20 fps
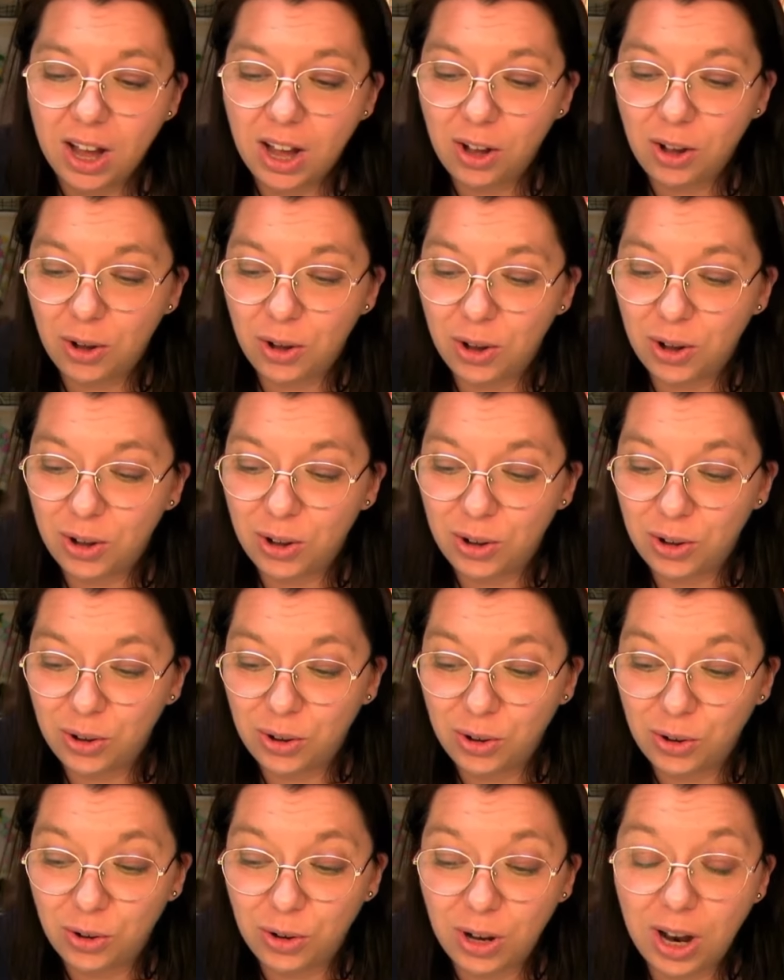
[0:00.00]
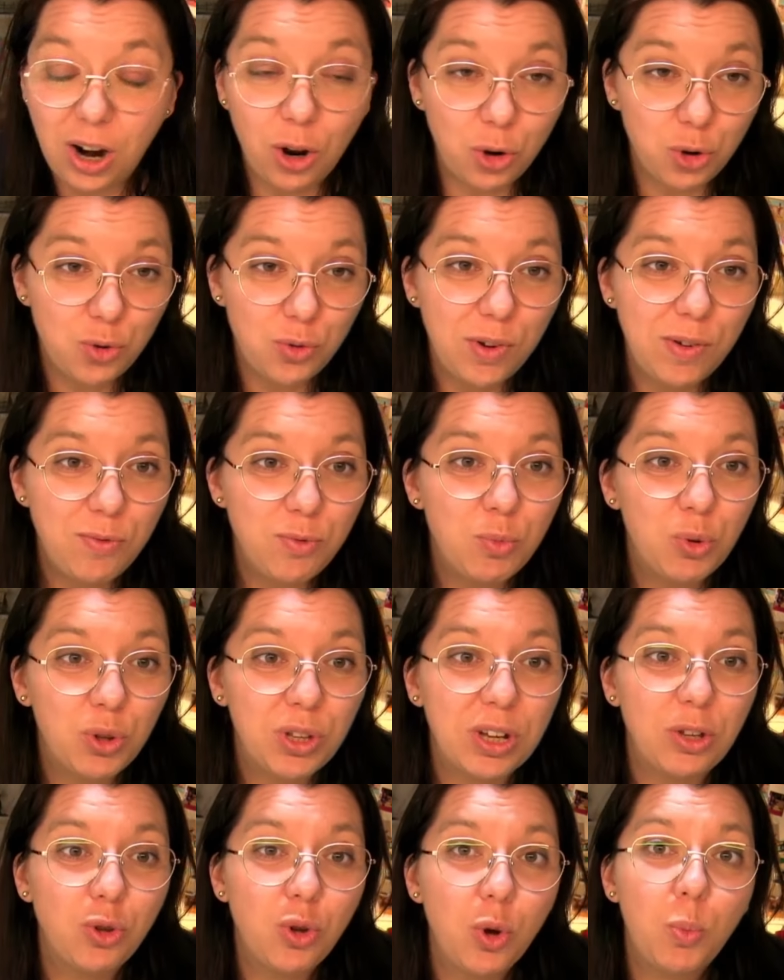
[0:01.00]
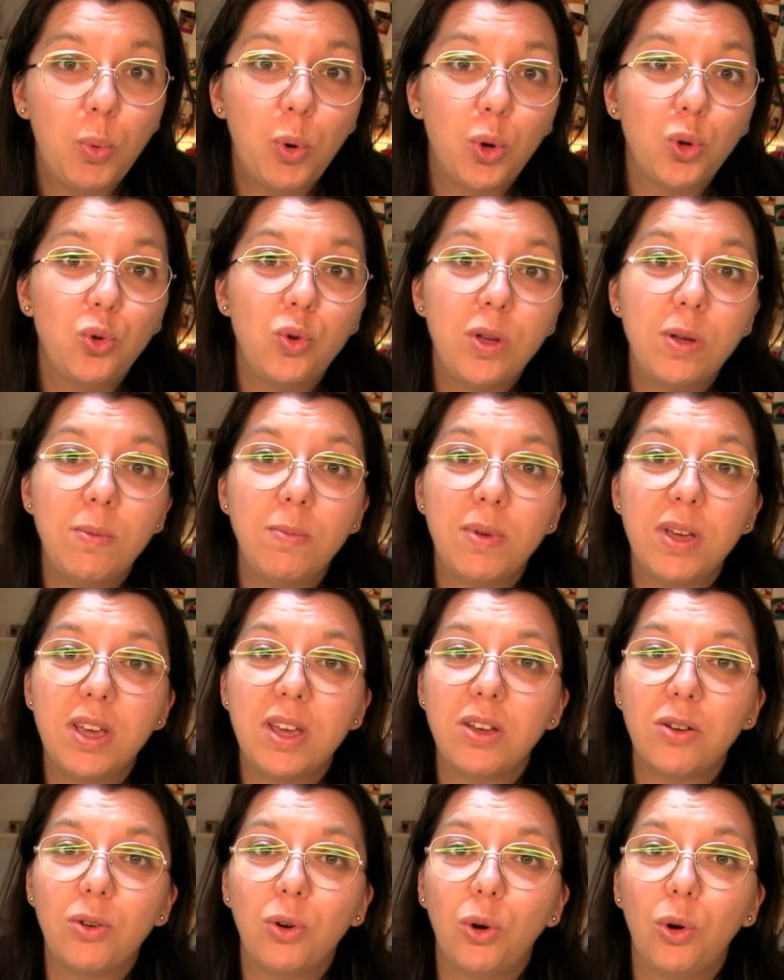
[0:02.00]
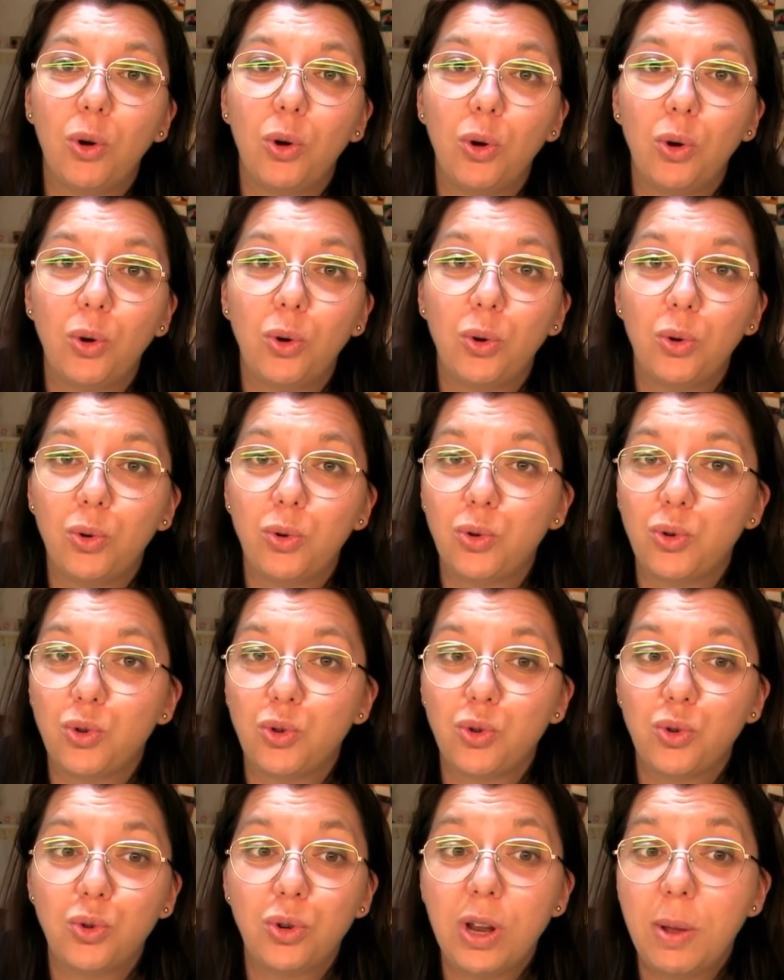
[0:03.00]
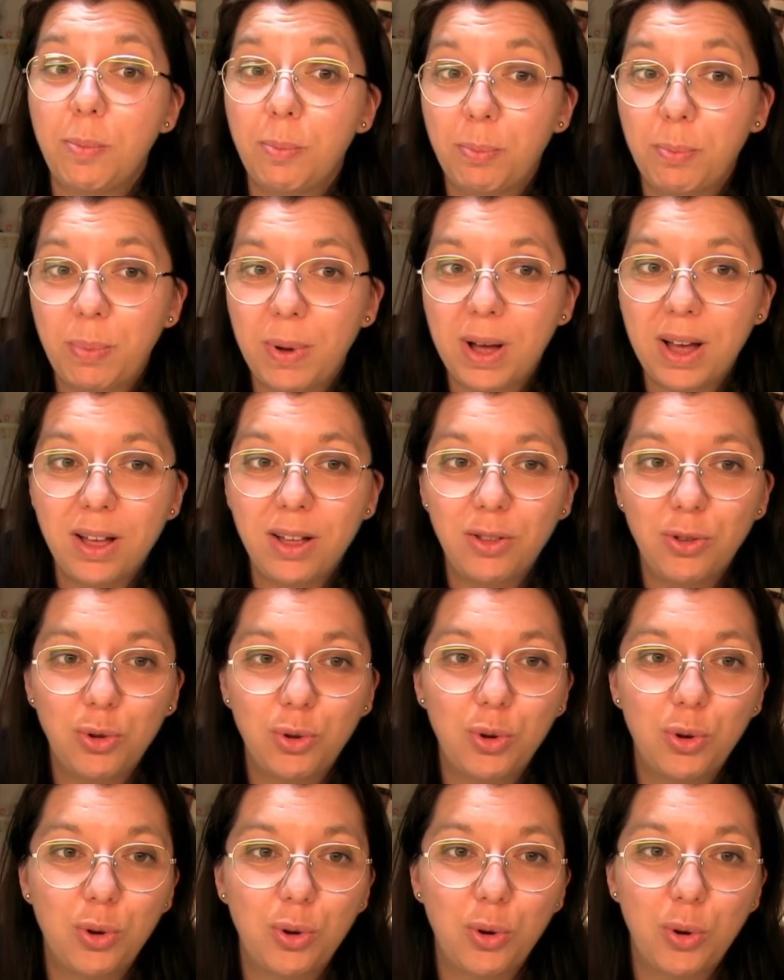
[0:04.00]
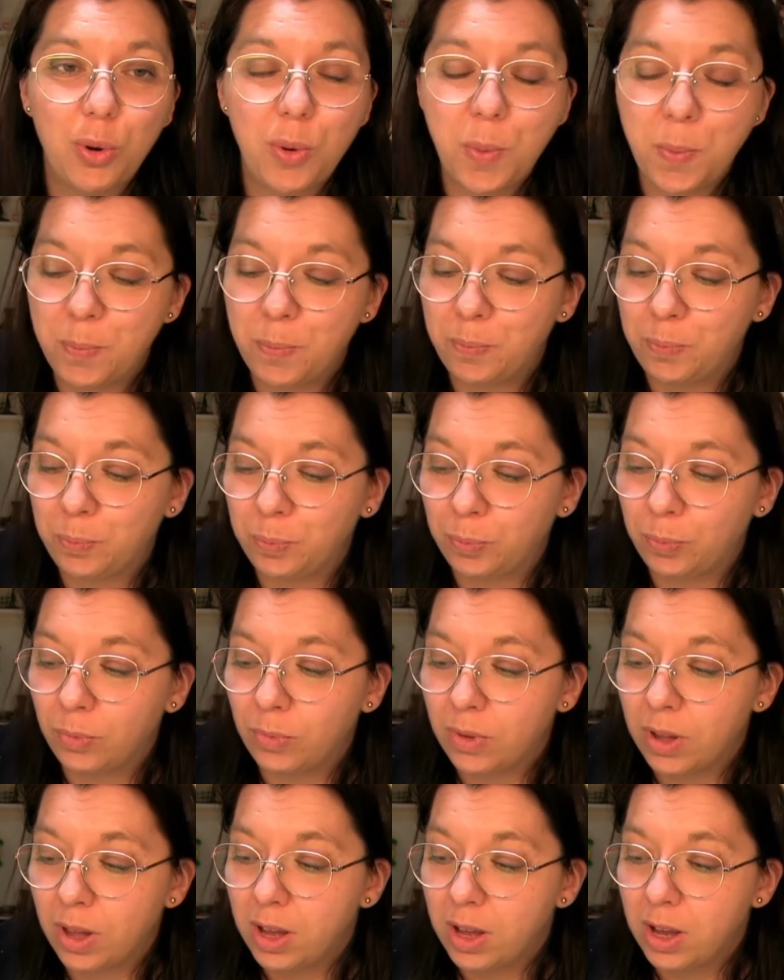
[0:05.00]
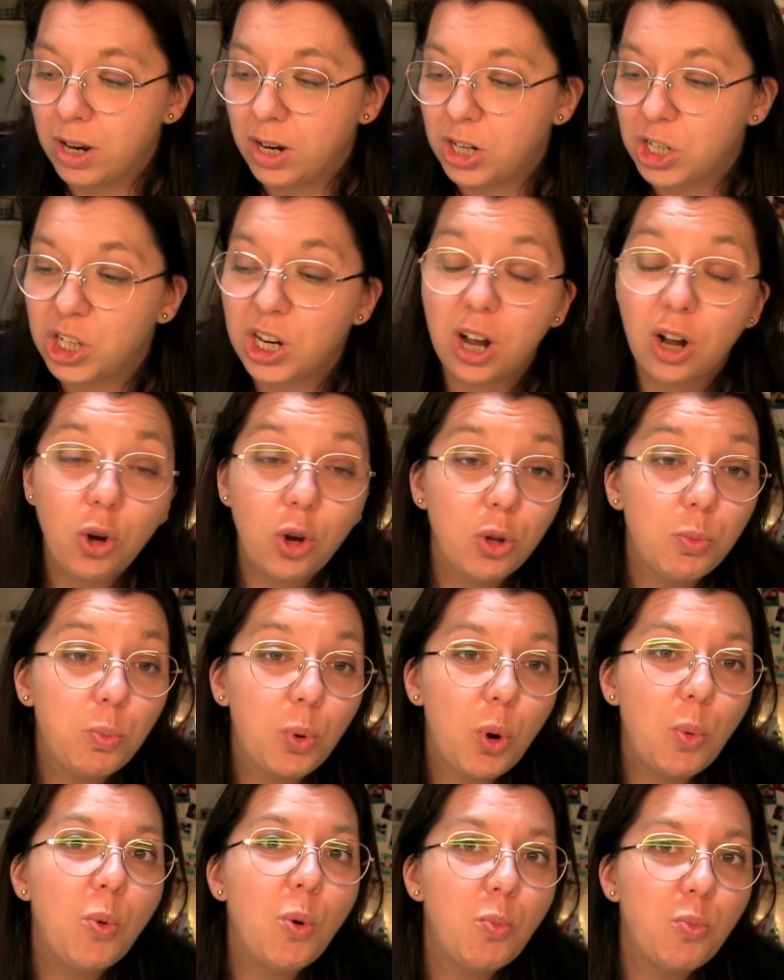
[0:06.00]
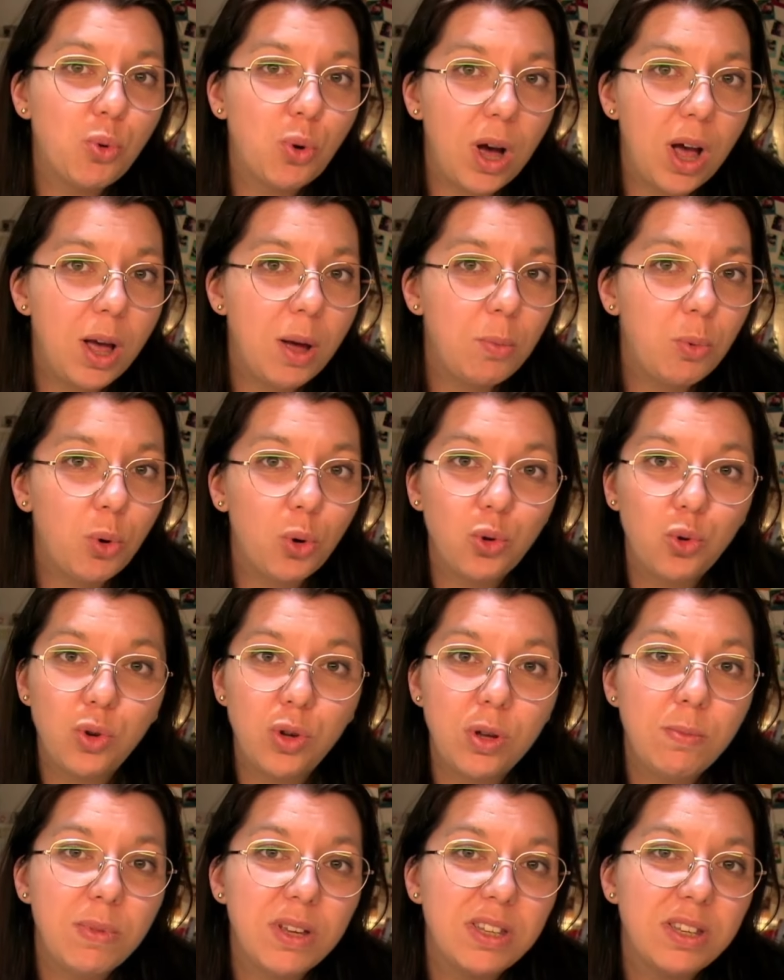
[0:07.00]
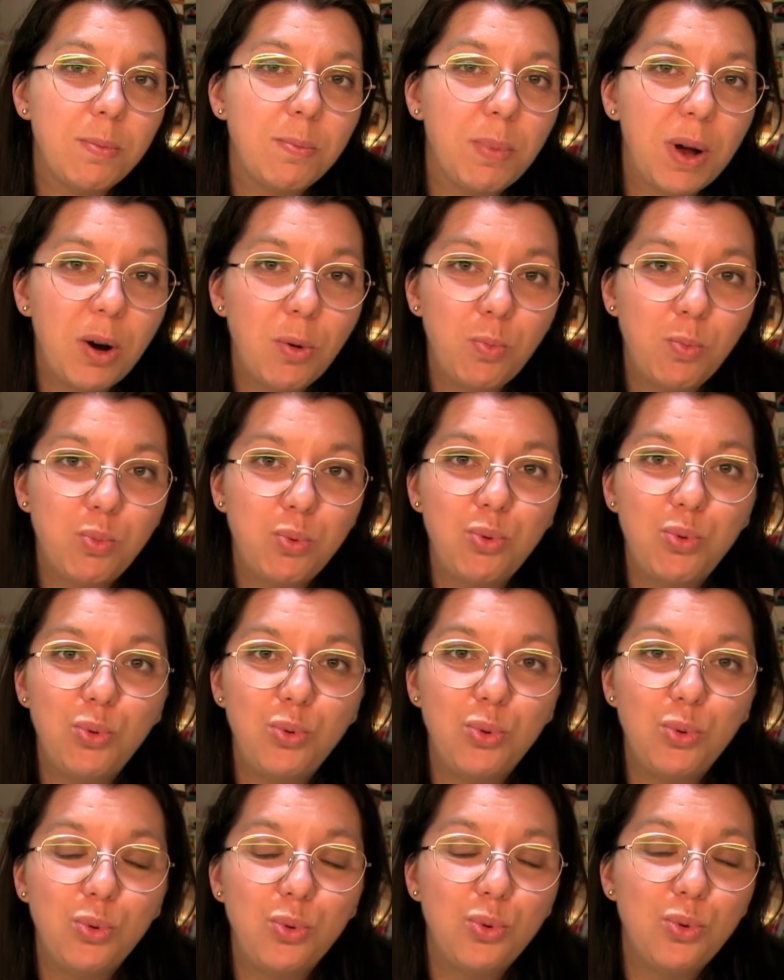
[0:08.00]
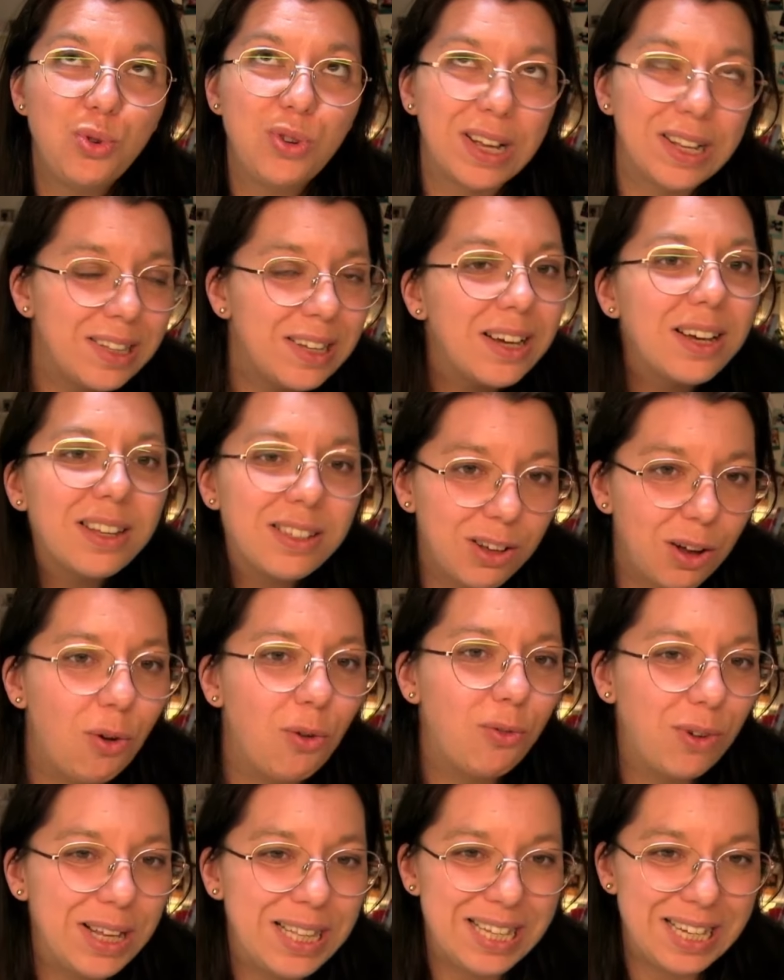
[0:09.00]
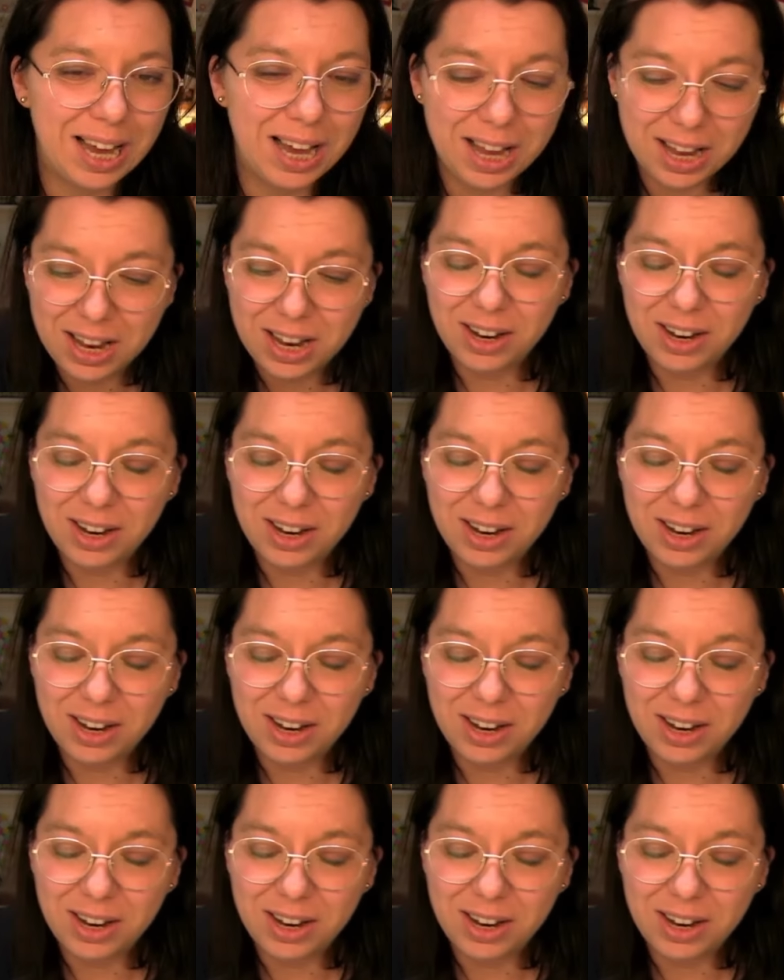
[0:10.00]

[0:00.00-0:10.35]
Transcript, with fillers: Euh, alors, je vais vous montrer deux produits, mais euh, je n'ai pas de... Hum, j'ai un code promo pour un produit, mais c'est pas le plus intéressant, on va dire.